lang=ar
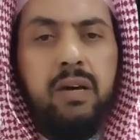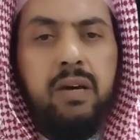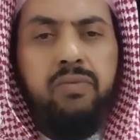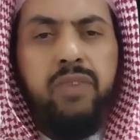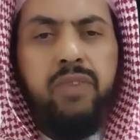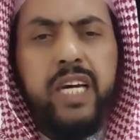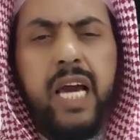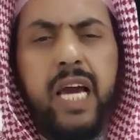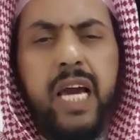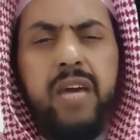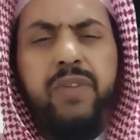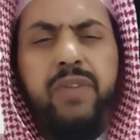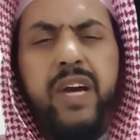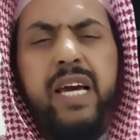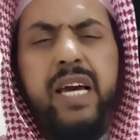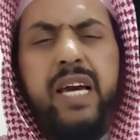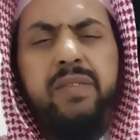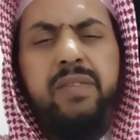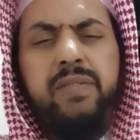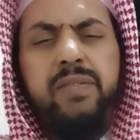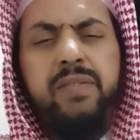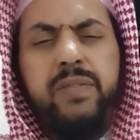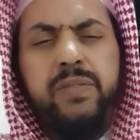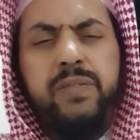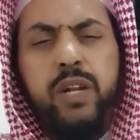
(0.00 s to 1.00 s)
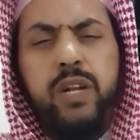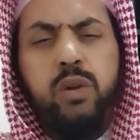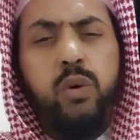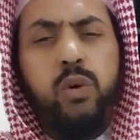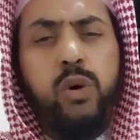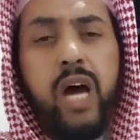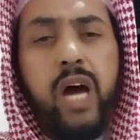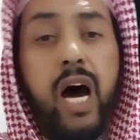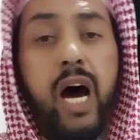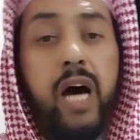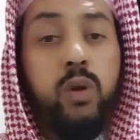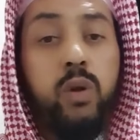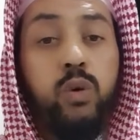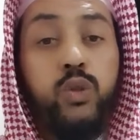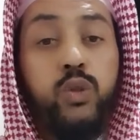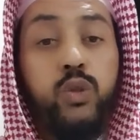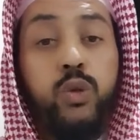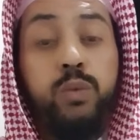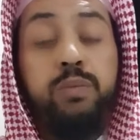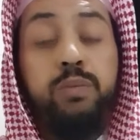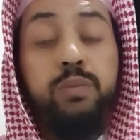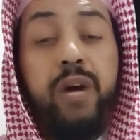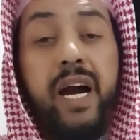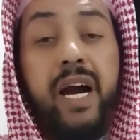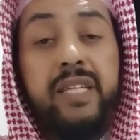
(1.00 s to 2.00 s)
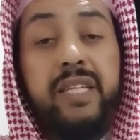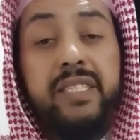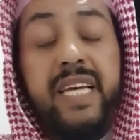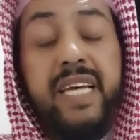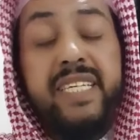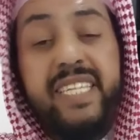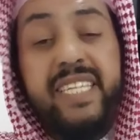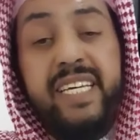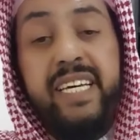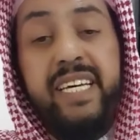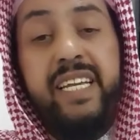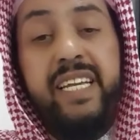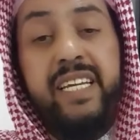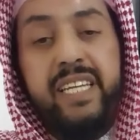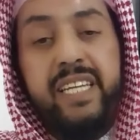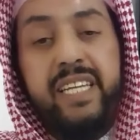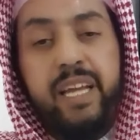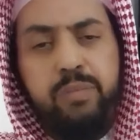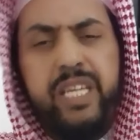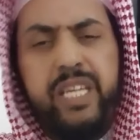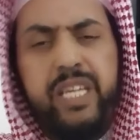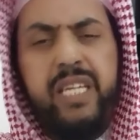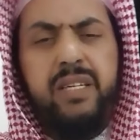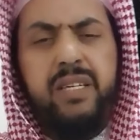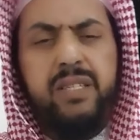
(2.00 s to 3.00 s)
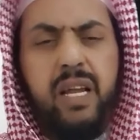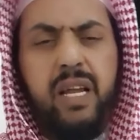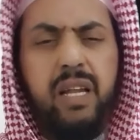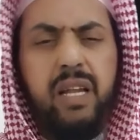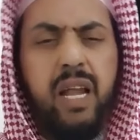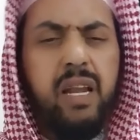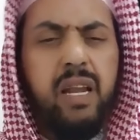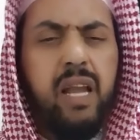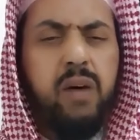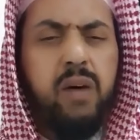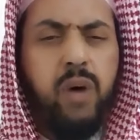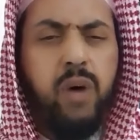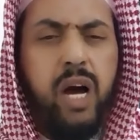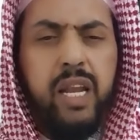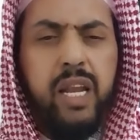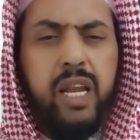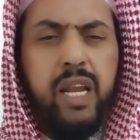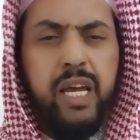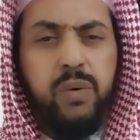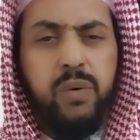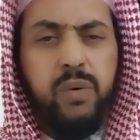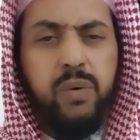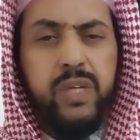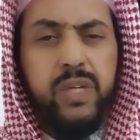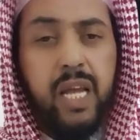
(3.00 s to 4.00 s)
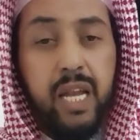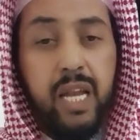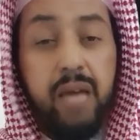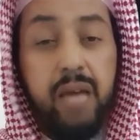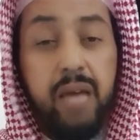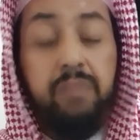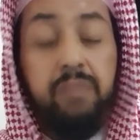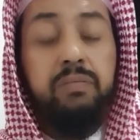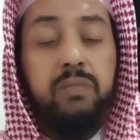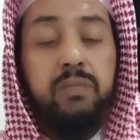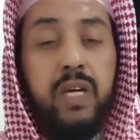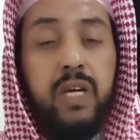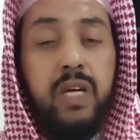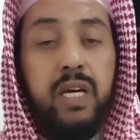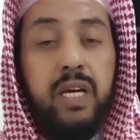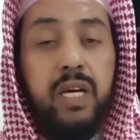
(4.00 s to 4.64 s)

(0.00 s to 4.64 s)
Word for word: فكيف ينفي القرآن شبهة سحر النبي صلى الله عليه وسلم